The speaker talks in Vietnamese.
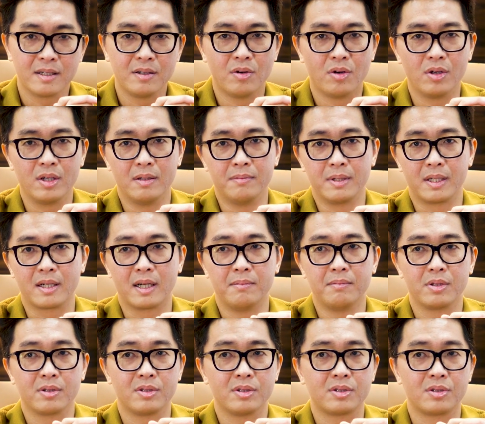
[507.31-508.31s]
cơ hội để mình
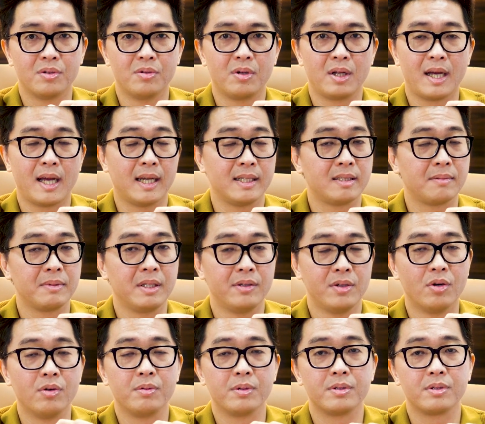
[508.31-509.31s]
cầm cái con số là 200.000
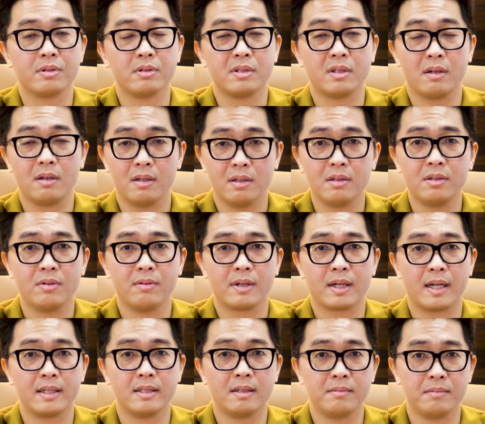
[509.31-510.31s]
đô con số rất là lớn đối với
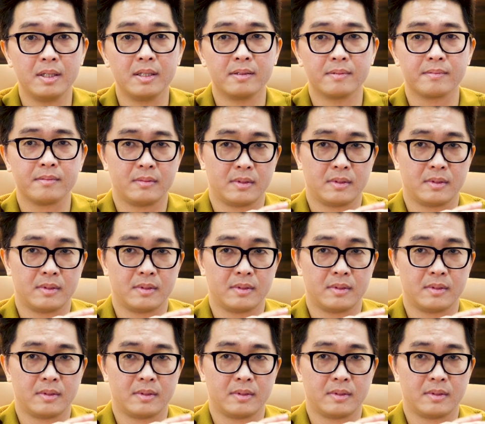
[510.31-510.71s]
cá nhân mình